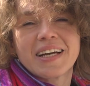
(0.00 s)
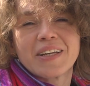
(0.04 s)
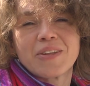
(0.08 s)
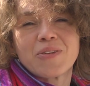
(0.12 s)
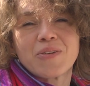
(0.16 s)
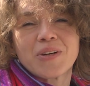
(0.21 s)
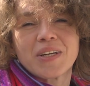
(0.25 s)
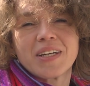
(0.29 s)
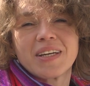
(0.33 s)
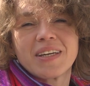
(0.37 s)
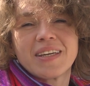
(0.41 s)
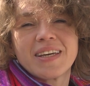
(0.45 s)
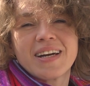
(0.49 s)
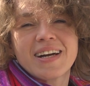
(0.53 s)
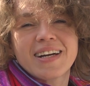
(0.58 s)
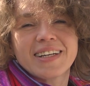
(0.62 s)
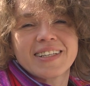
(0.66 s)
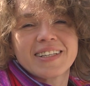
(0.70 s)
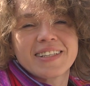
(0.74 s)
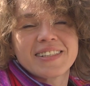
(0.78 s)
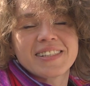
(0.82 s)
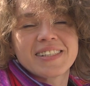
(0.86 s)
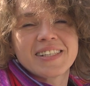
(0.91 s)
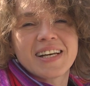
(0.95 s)
которые
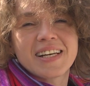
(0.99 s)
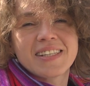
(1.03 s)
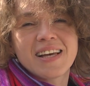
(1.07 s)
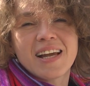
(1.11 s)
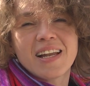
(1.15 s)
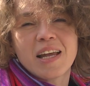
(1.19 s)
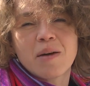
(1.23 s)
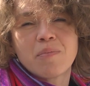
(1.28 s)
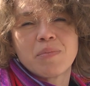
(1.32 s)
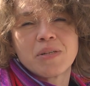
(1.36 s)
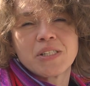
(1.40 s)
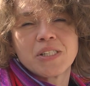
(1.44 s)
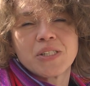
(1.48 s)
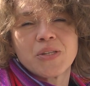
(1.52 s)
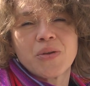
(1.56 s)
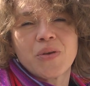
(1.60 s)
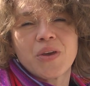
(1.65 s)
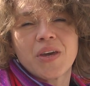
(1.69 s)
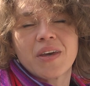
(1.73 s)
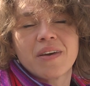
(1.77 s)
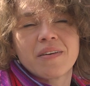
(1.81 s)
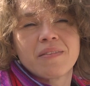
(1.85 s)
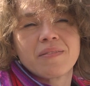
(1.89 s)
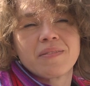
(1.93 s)
ярко рассказали об
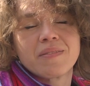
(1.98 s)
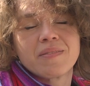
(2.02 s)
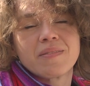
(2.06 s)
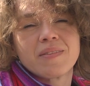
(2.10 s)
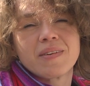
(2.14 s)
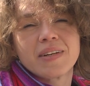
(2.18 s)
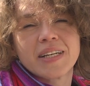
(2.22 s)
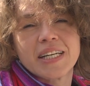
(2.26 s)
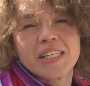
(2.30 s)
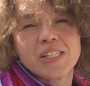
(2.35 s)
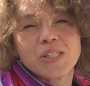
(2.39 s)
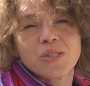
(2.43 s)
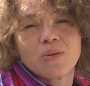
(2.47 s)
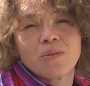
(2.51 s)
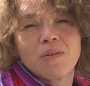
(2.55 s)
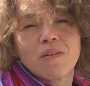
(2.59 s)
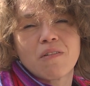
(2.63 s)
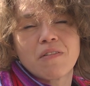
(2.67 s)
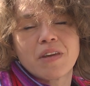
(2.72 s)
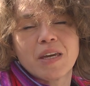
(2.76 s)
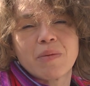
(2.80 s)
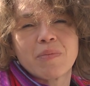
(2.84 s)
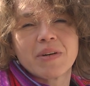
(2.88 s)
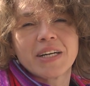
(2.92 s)
истории
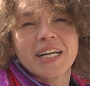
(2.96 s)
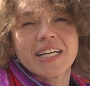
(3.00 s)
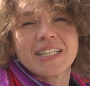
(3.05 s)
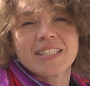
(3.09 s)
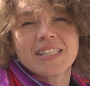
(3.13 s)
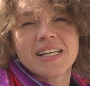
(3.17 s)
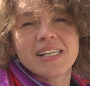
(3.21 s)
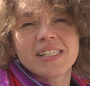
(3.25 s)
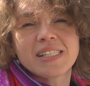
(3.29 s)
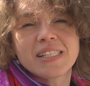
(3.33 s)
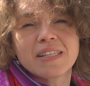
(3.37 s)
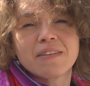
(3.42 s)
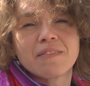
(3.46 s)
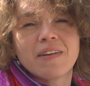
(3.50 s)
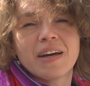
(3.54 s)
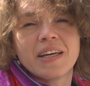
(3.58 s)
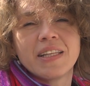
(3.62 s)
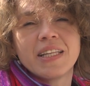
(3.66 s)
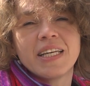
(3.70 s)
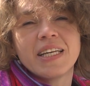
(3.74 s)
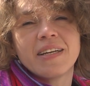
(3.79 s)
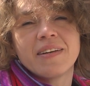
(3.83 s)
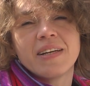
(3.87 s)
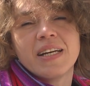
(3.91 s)
Ростова во время гражданской
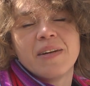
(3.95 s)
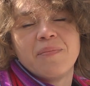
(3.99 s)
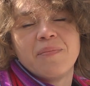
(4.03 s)
войны,